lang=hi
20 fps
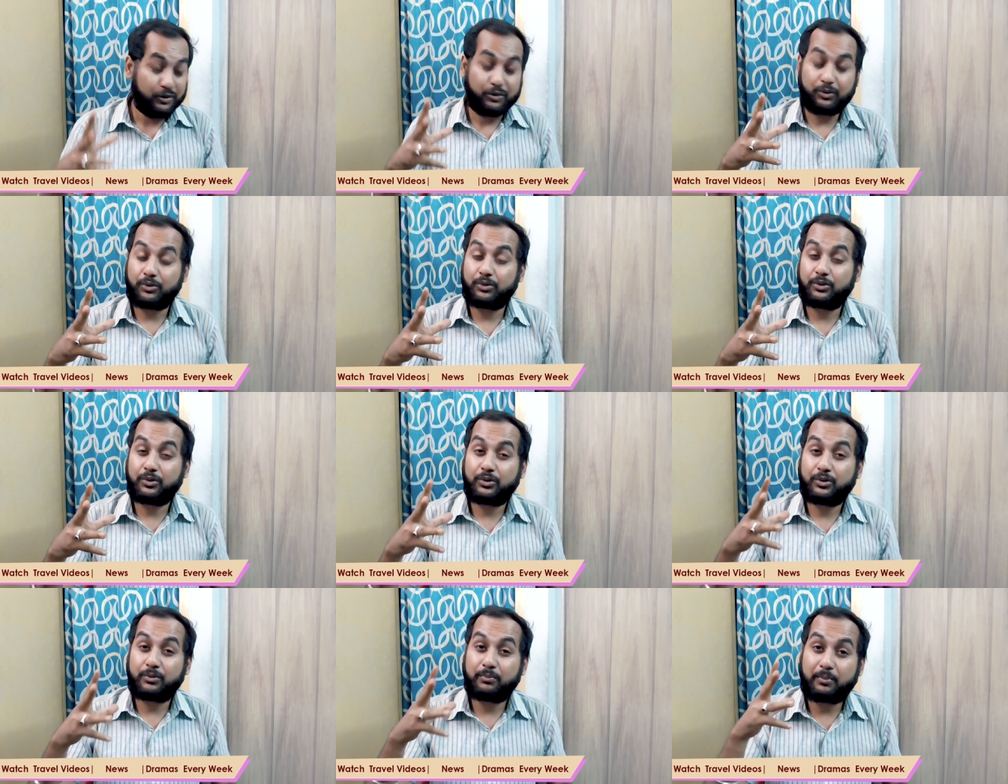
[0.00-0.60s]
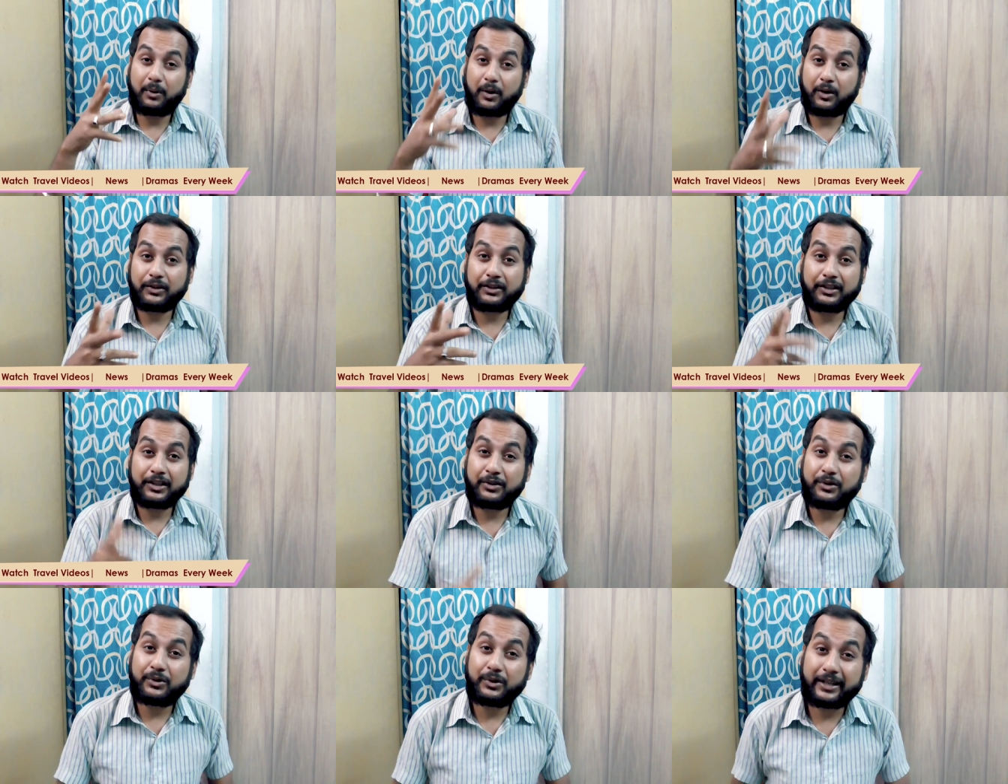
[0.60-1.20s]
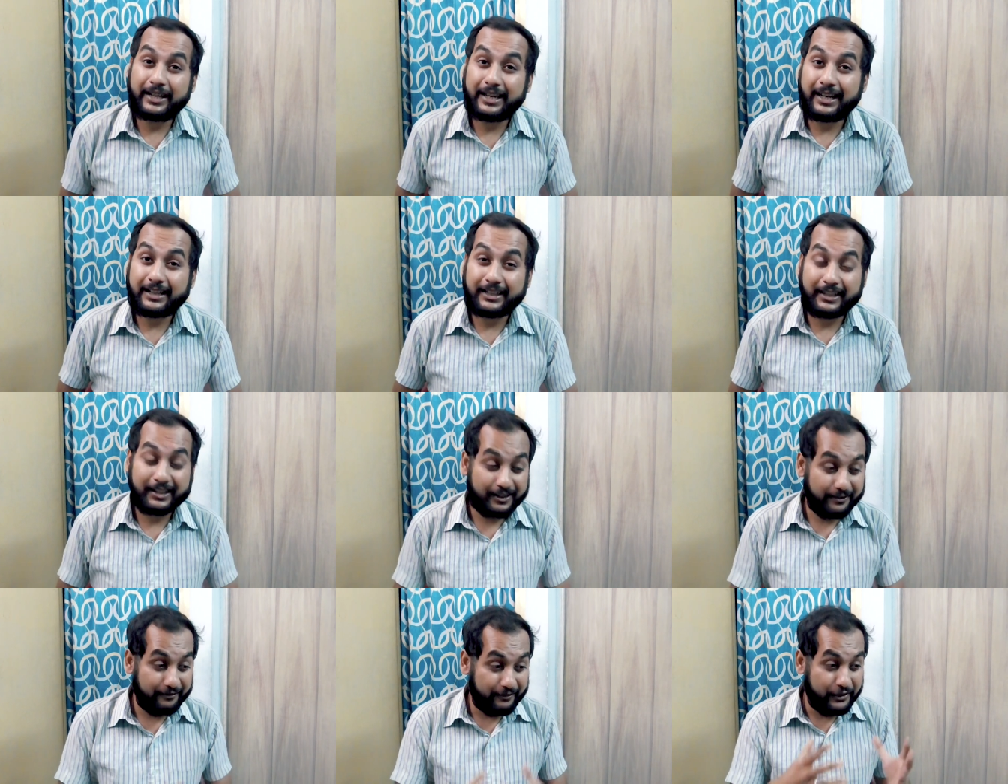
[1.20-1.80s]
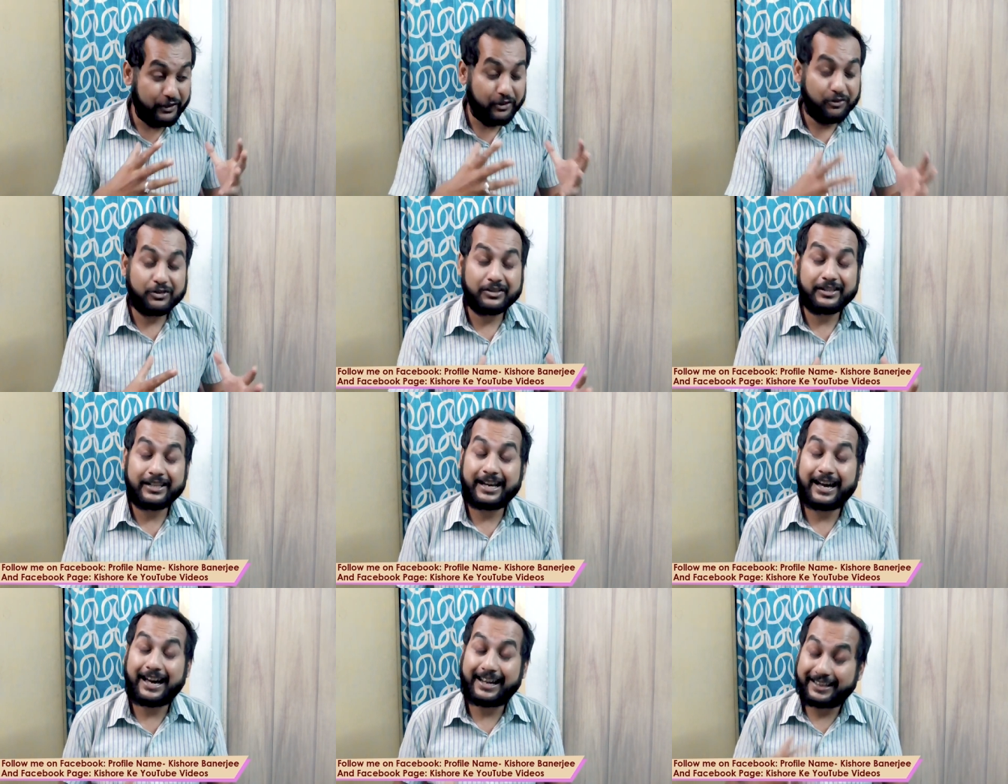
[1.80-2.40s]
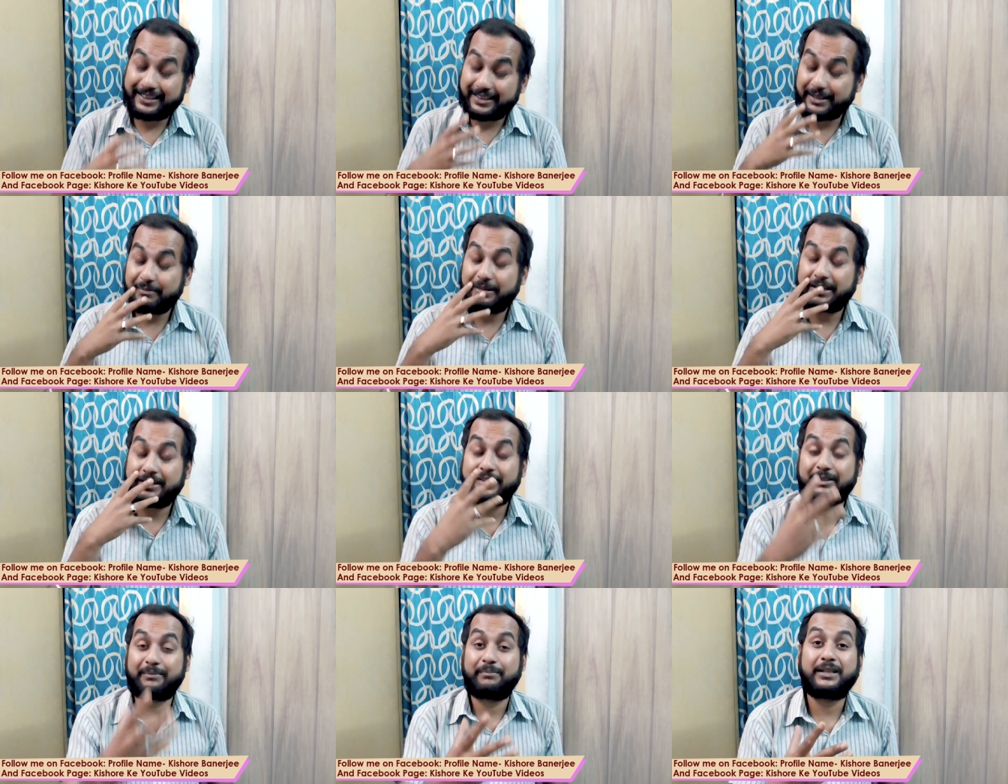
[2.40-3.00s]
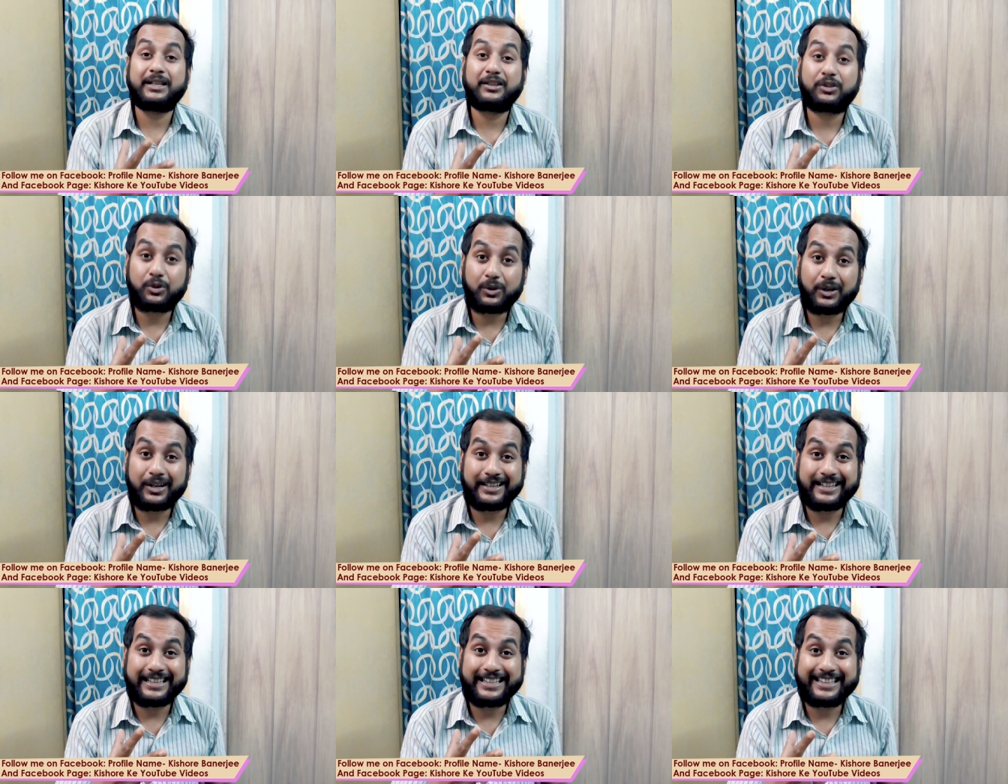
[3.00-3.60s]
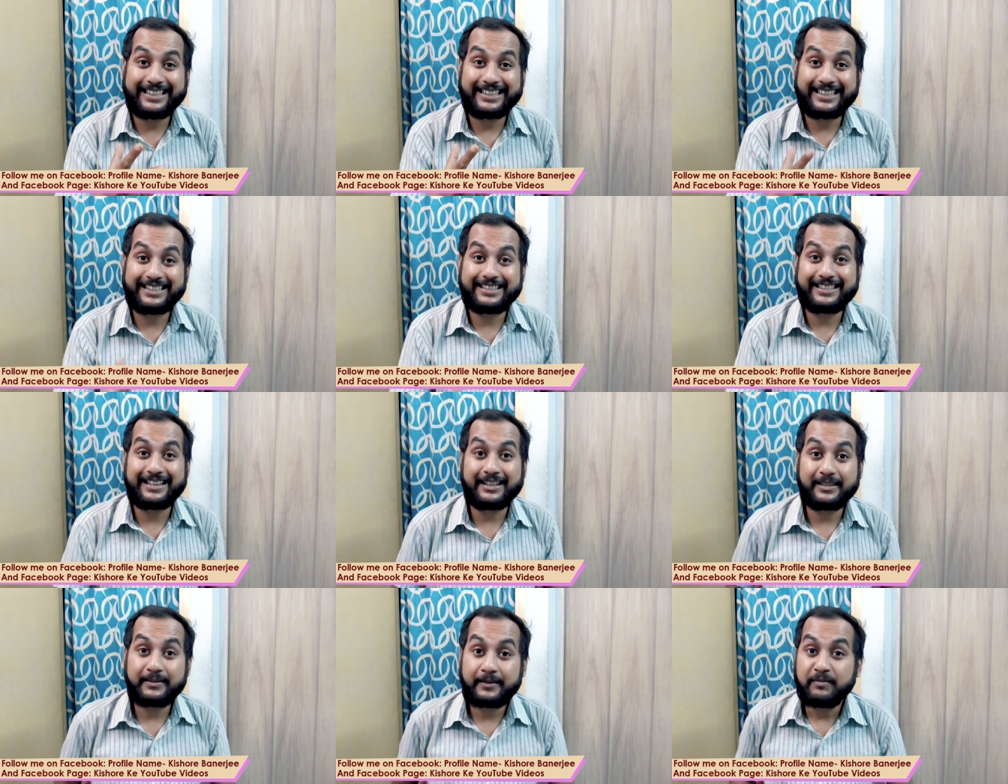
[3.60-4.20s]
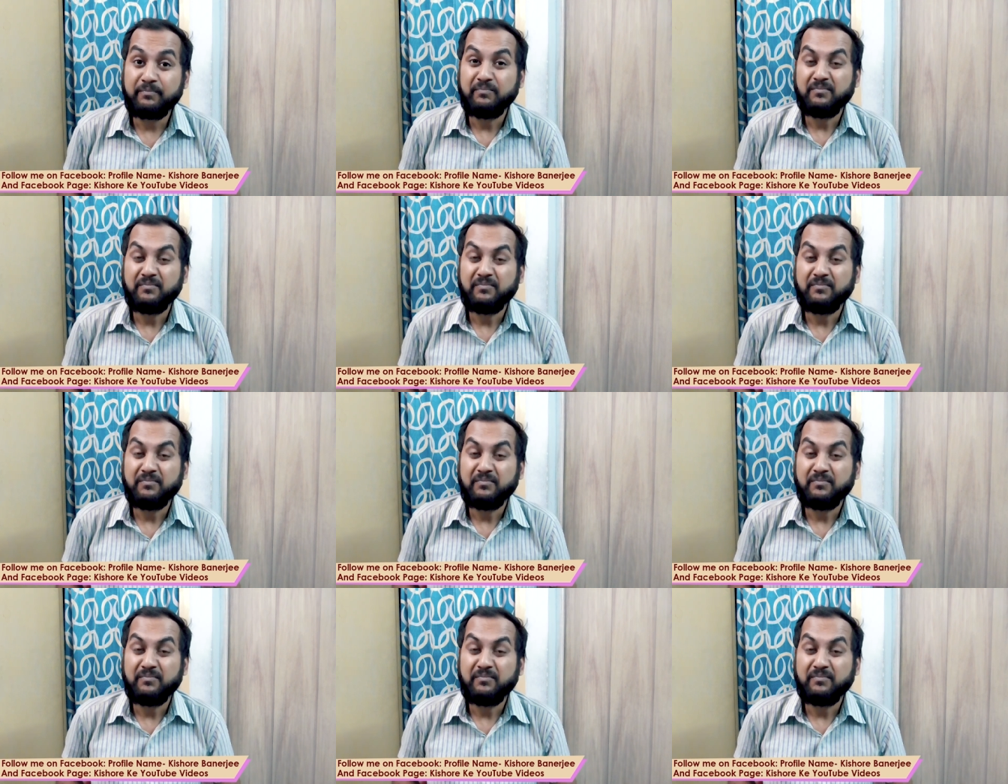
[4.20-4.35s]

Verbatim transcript: तो बहुत दिन हो गया कि वीडियोस नहीं आ रहे थे मेरा तबीयत थोड़ा ठीक नहीं था